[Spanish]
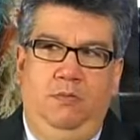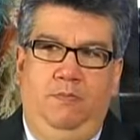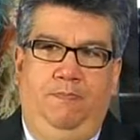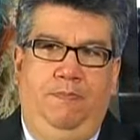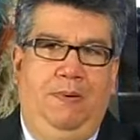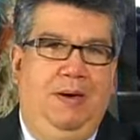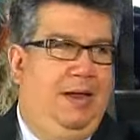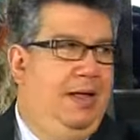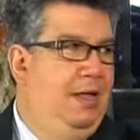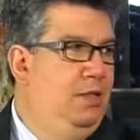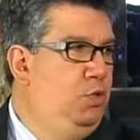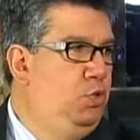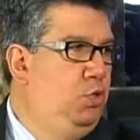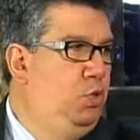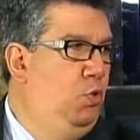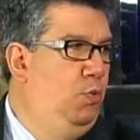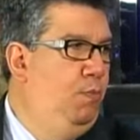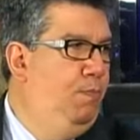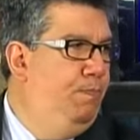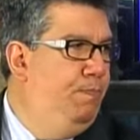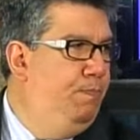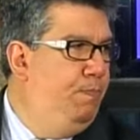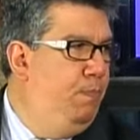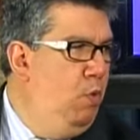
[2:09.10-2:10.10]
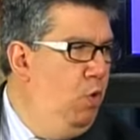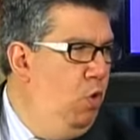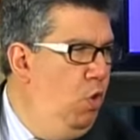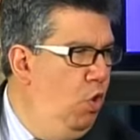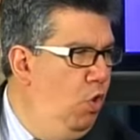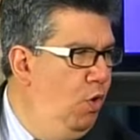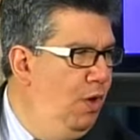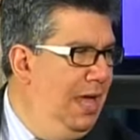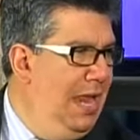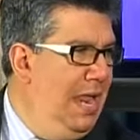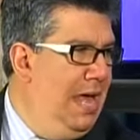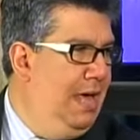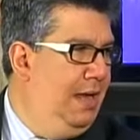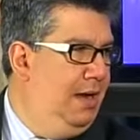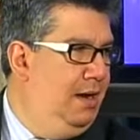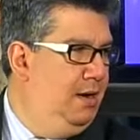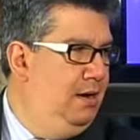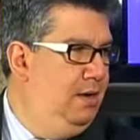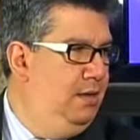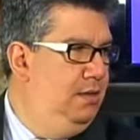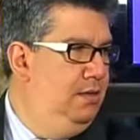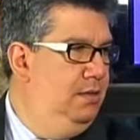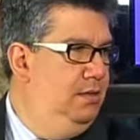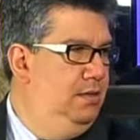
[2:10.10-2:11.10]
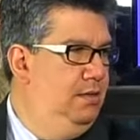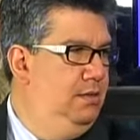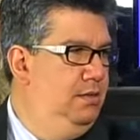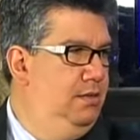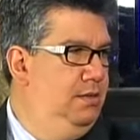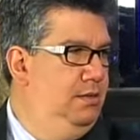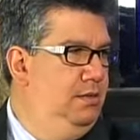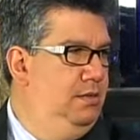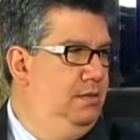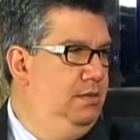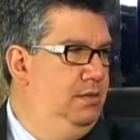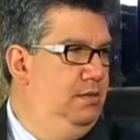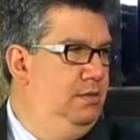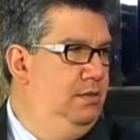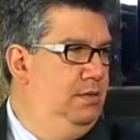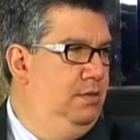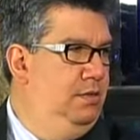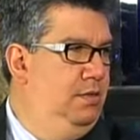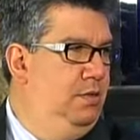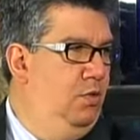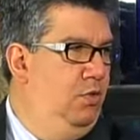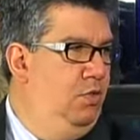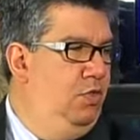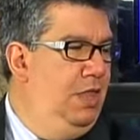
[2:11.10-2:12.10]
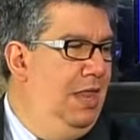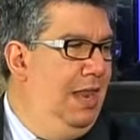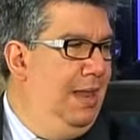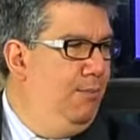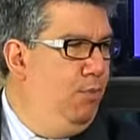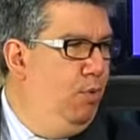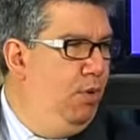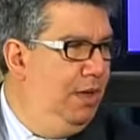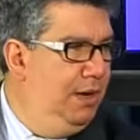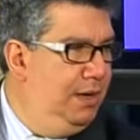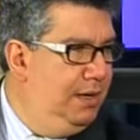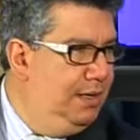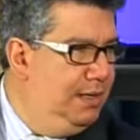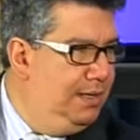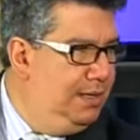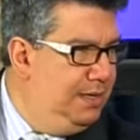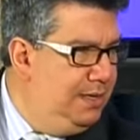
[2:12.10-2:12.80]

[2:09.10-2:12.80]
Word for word: para tu lograr donde la mujer